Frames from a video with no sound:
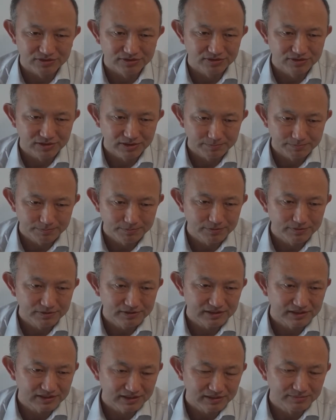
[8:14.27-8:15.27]
その切符
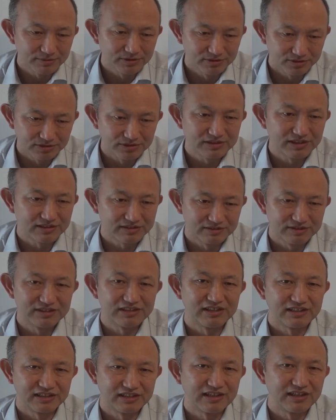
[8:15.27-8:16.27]
じゃないものをチェックし
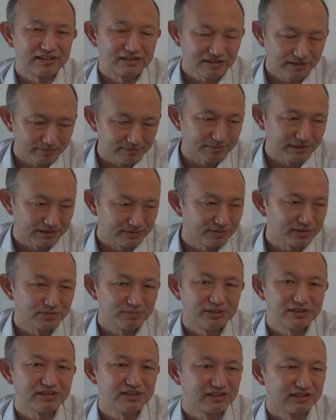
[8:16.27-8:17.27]
てたんで、あれ多分パスポート
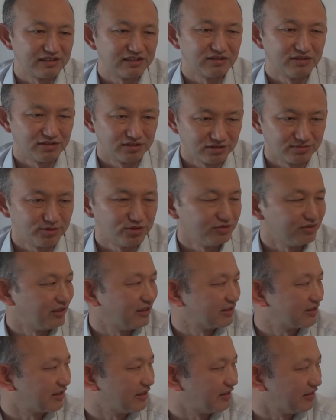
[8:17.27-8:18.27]
見せたんだと思うん
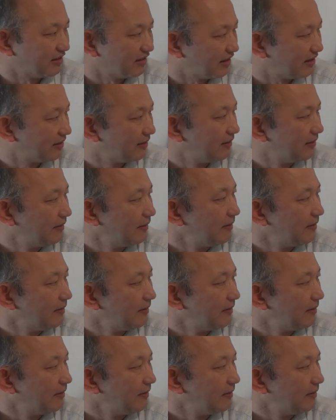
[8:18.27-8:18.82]
ですけどね。